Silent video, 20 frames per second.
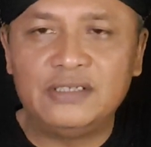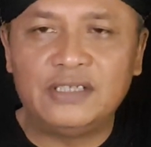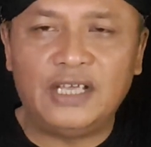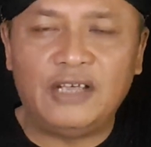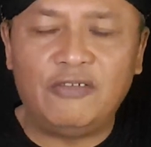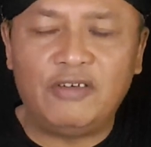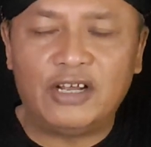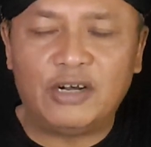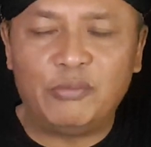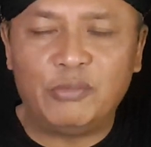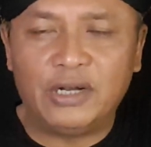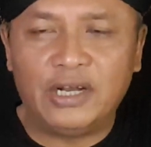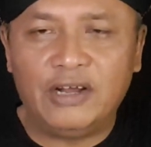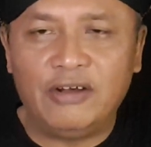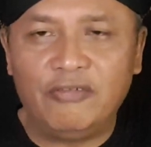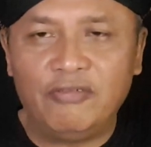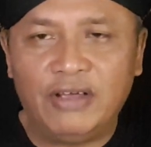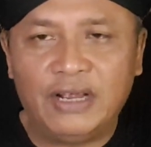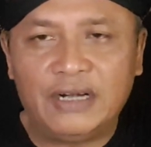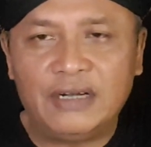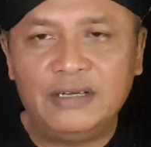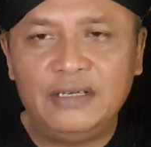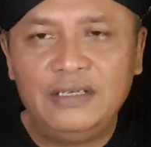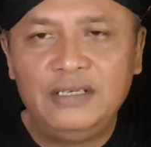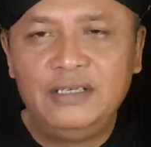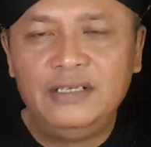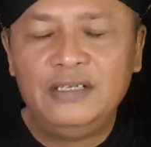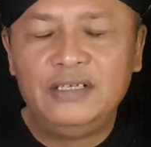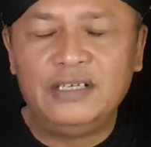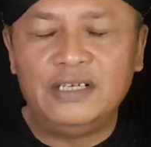tawar-menawar
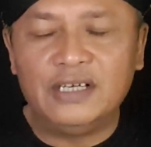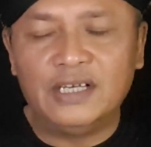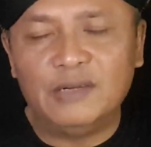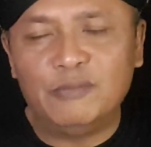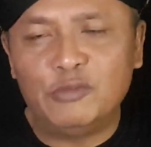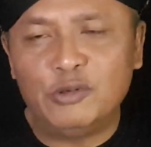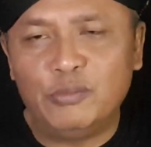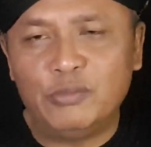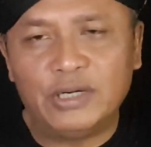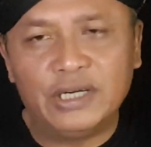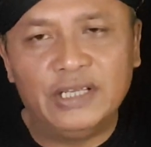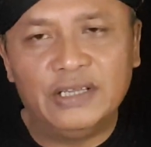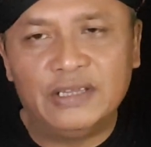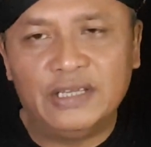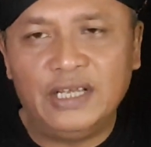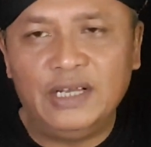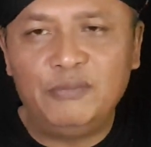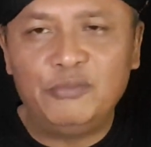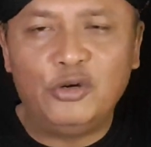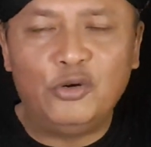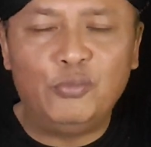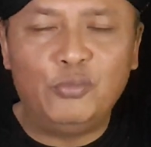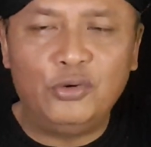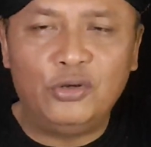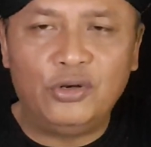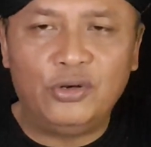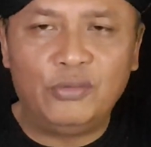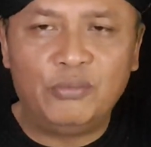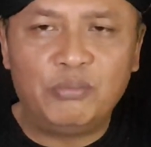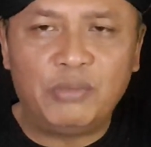dengan pemerintah maupun